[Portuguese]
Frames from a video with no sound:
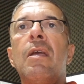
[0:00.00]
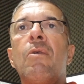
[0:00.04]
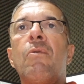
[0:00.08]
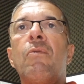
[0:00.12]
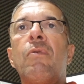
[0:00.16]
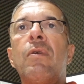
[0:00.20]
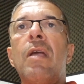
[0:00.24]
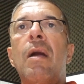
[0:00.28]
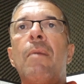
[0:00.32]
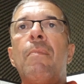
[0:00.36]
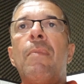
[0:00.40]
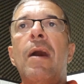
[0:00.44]

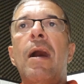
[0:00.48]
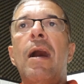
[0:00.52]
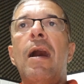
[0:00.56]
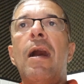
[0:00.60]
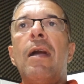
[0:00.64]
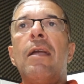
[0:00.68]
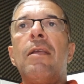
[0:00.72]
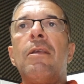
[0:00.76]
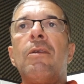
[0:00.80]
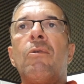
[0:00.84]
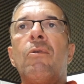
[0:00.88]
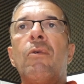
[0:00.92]

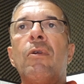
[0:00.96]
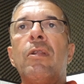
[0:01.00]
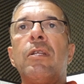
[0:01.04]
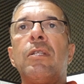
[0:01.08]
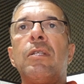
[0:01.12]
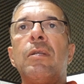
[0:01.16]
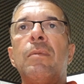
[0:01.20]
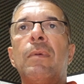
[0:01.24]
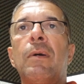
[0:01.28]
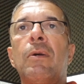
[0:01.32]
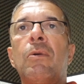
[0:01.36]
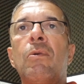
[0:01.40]
Cuiabá e
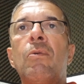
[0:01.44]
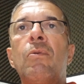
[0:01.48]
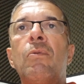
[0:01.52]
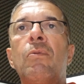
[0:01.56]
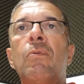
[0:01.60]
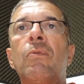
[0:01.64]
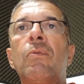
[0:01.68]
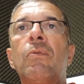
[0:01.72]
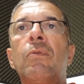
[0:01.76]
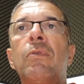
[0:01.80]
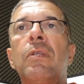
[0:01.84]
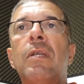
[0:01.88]
Curitiba com
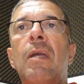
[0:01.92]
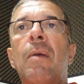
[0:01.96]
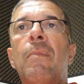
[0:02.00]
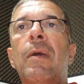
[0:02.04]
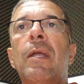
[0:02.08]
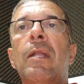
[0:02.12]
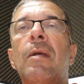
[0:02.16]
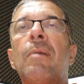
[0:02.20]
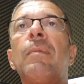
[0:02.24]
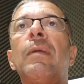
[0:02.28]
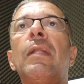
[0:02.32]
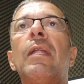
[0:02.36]
1 e
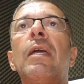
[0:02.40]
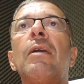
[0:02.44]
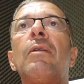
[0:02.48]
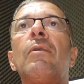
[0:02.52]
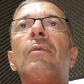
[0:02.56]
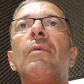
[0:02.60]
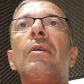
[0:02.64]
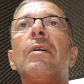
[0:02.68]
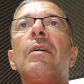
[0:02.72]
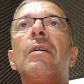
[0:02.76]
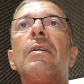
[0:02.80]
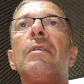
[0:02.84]
América
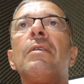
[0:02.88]
Mineiro